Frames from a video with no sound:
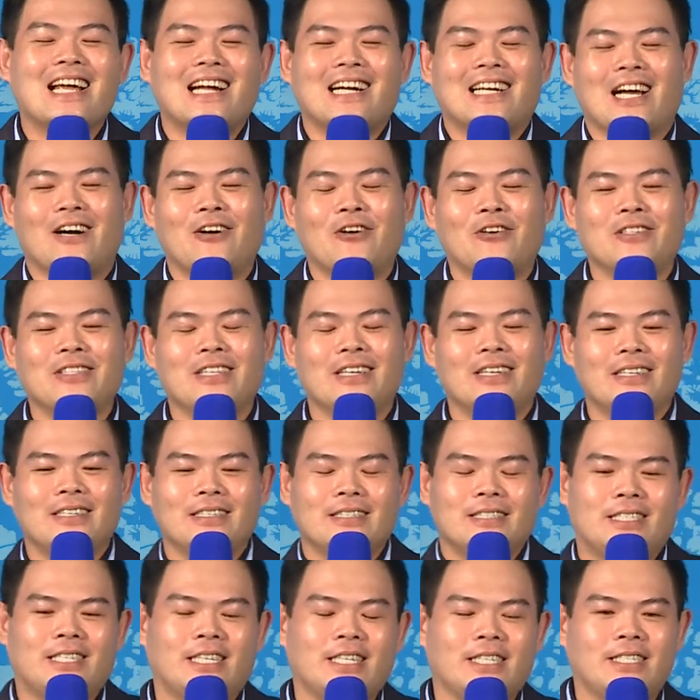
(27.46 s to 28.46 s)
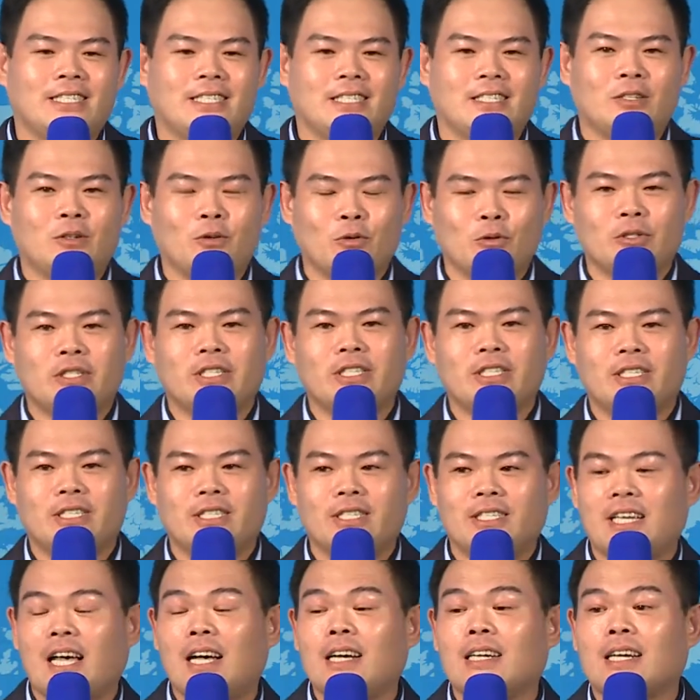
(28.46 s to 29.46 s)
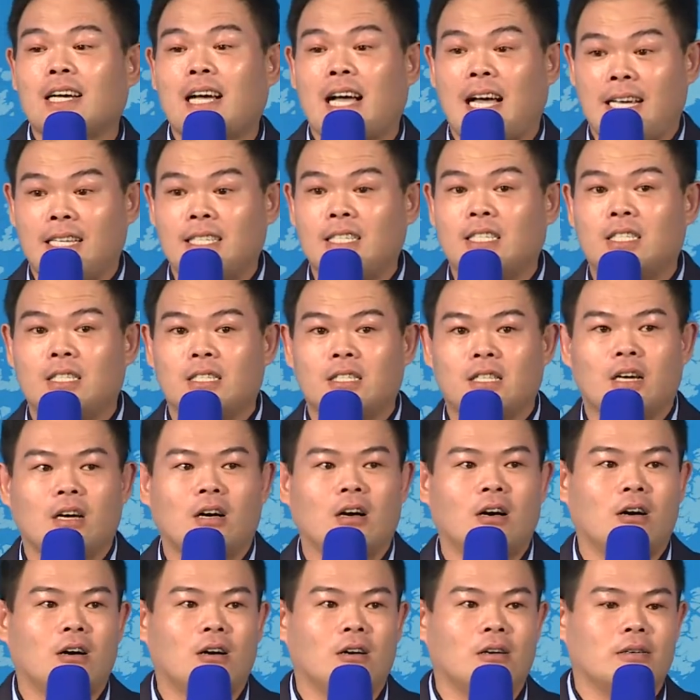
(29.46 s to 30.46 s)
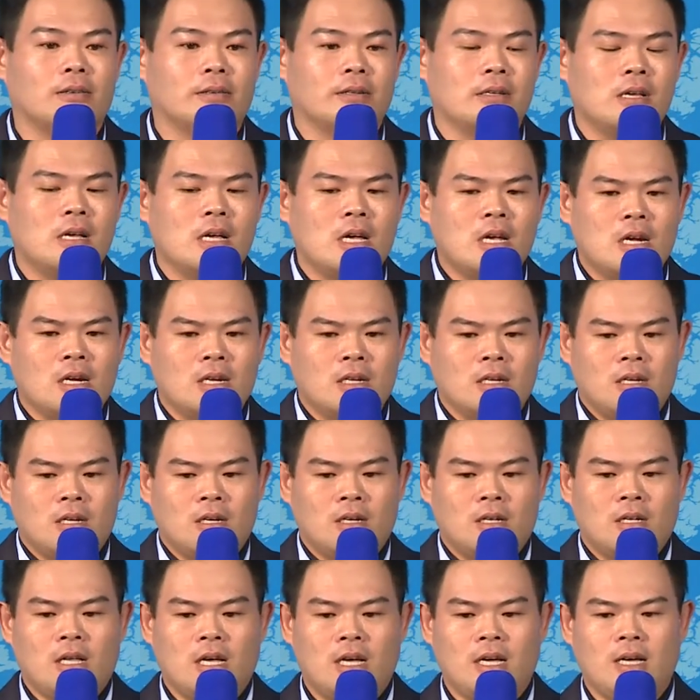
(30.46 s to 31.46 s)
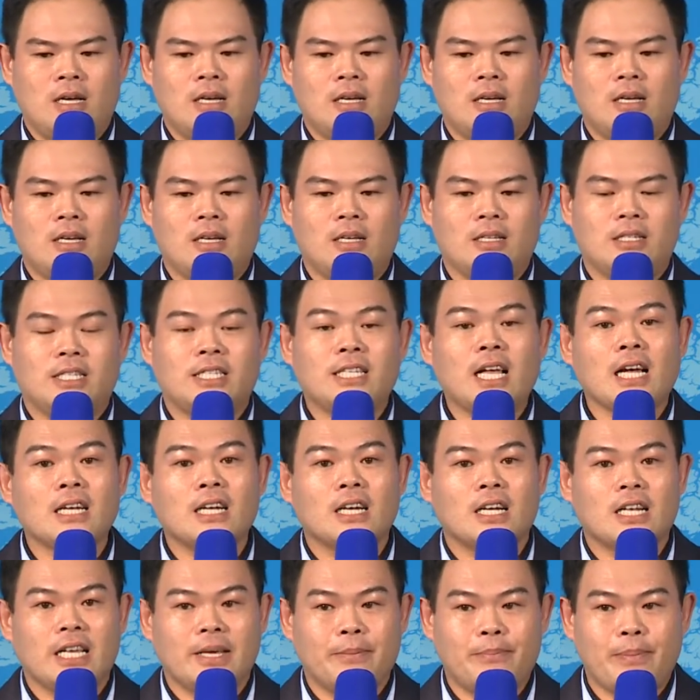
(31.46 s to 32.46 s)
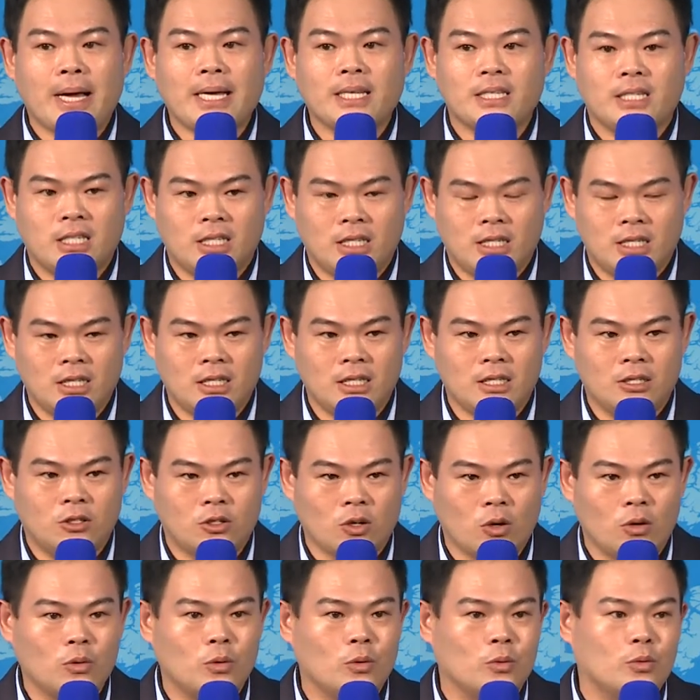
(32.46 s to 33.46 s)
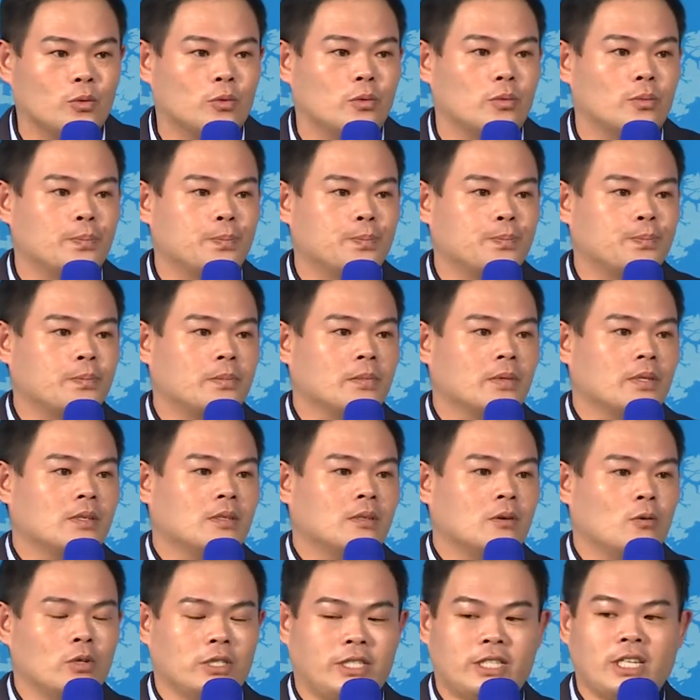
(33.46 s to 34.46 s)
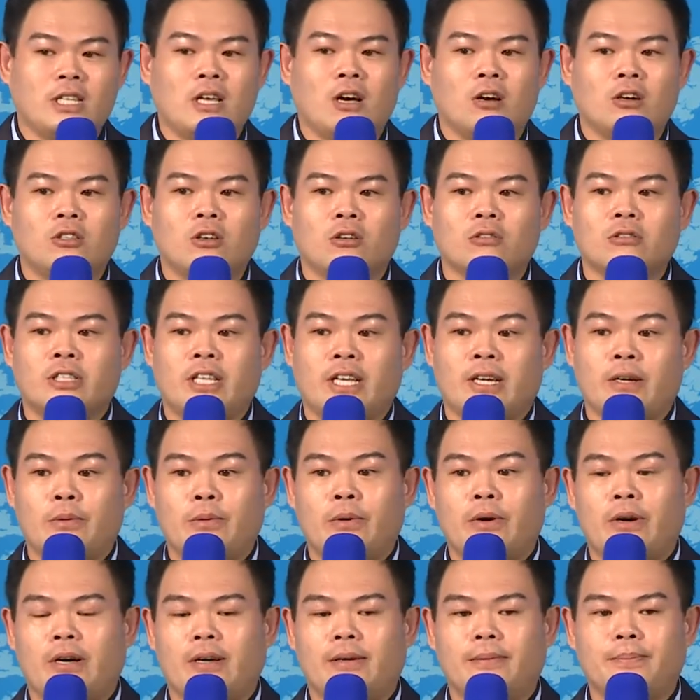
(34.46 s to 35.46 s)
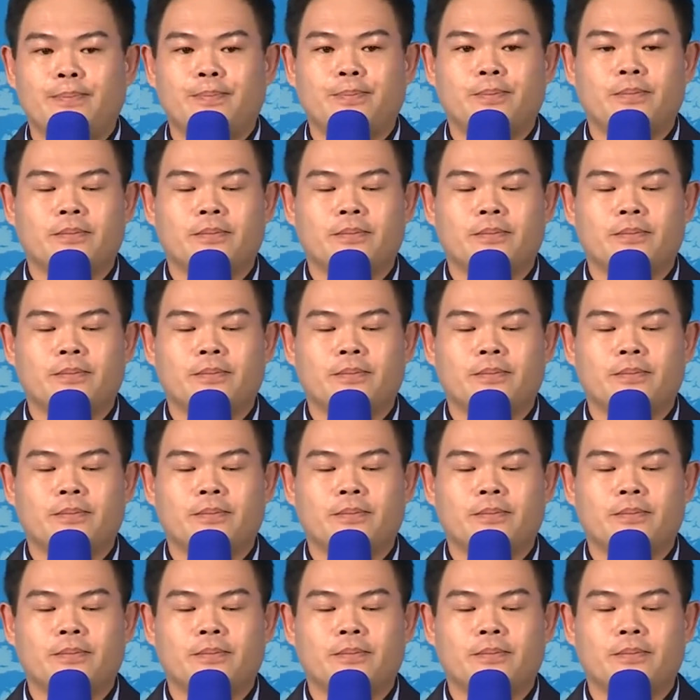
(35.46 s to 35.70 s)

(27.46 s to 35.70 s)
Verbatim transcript: 然后呢，其实故事是这样开始的哈。上个礼拜四中午。 我接到一通电话，